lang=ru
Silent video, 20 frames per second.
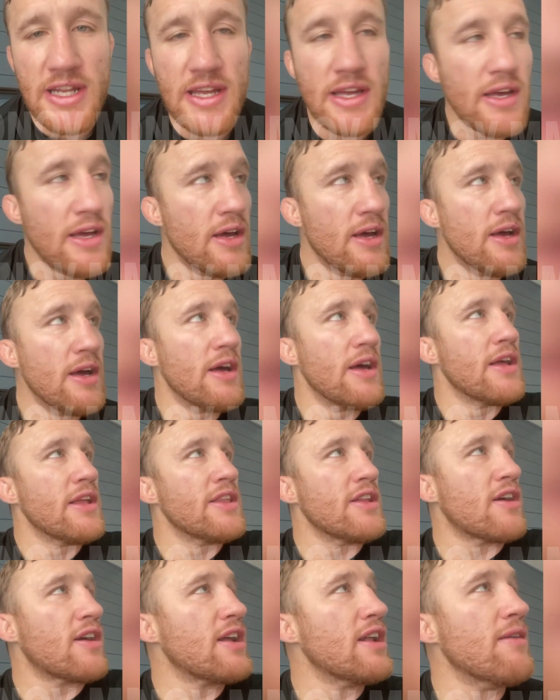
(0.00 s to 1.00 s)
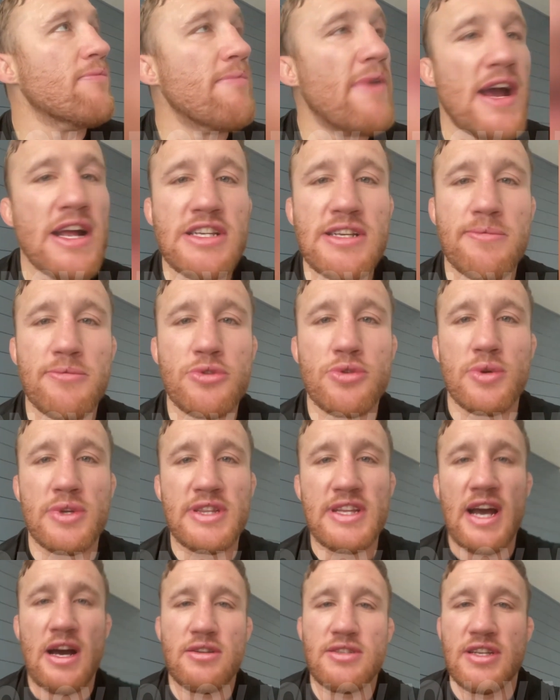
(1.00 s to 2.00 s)
Но если мы вспомним
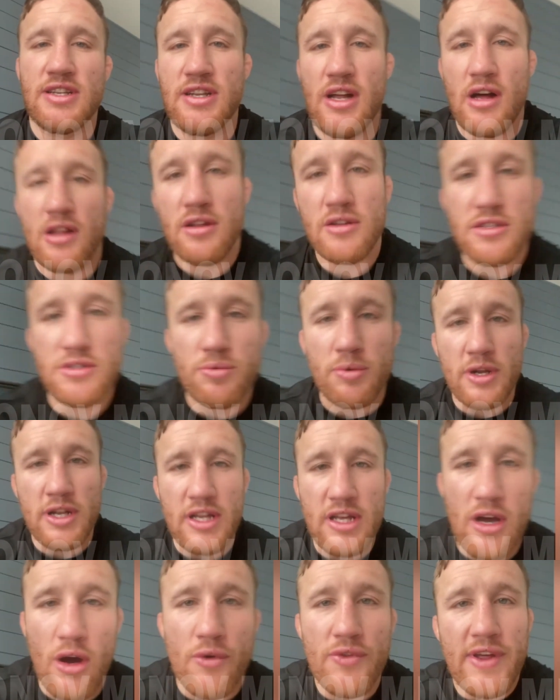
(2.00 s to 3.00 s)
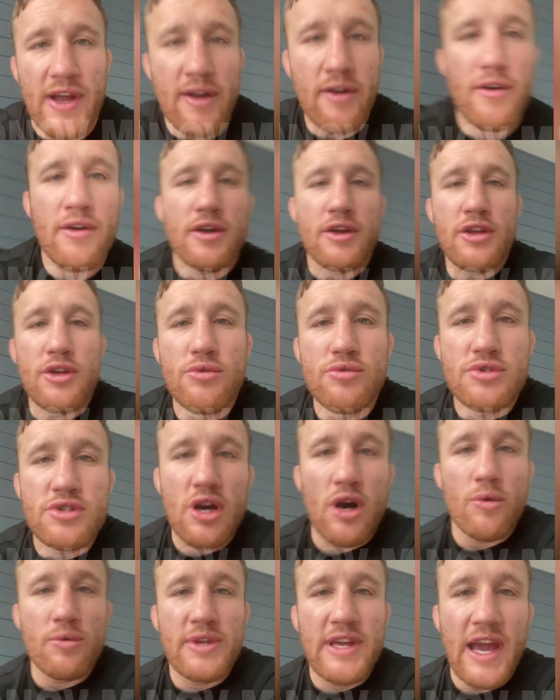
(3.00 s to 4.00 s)
недавний бой Камару, то поймем, что это
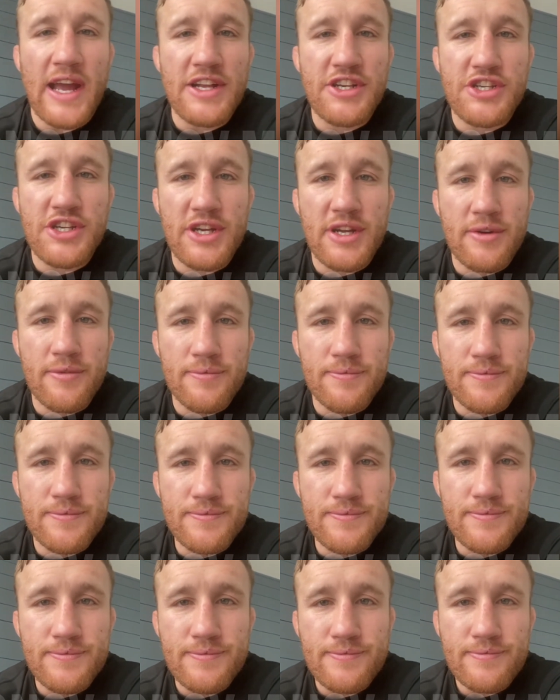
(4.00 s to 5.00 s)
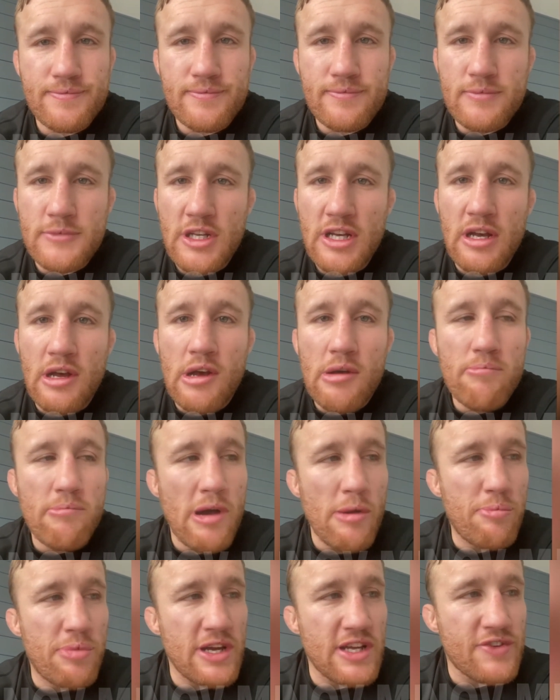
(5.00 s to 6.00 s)
лучший спорт в мире, в котором
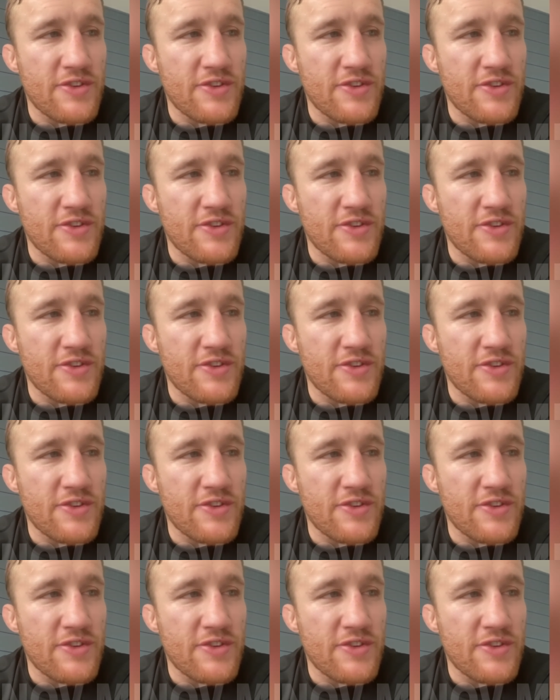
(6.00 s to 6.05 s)
может